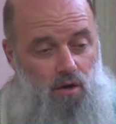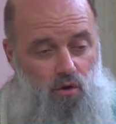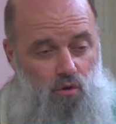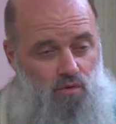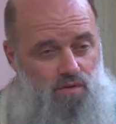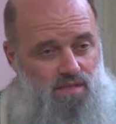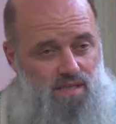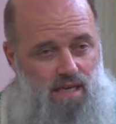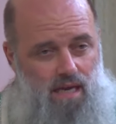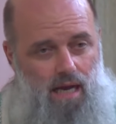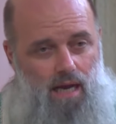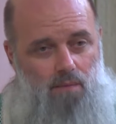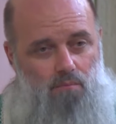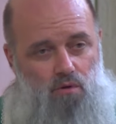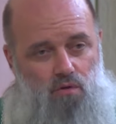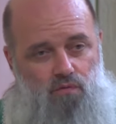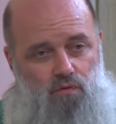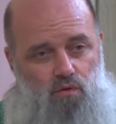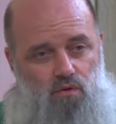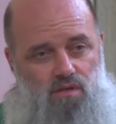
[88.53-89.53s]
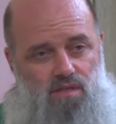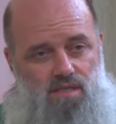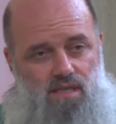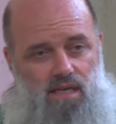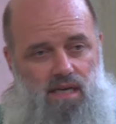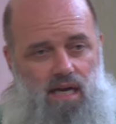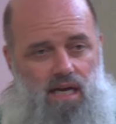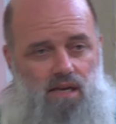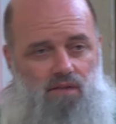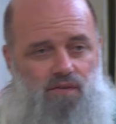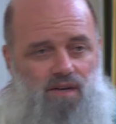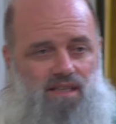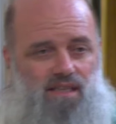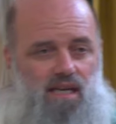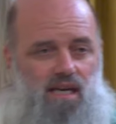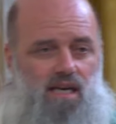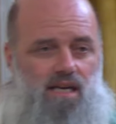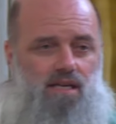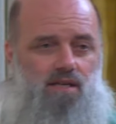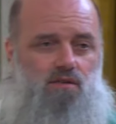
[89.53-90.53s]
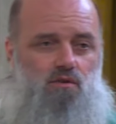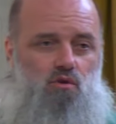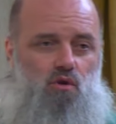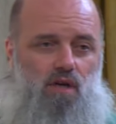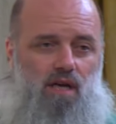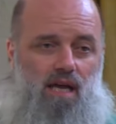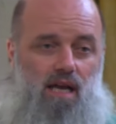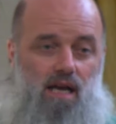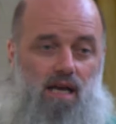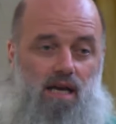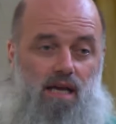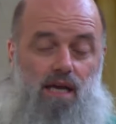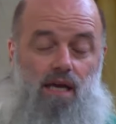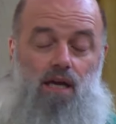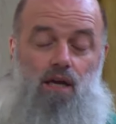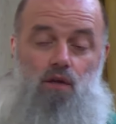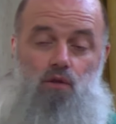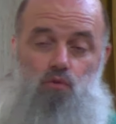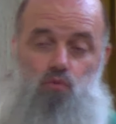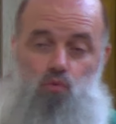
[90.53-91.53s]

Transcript: Non siamo forse, cari fratelli e sorelle,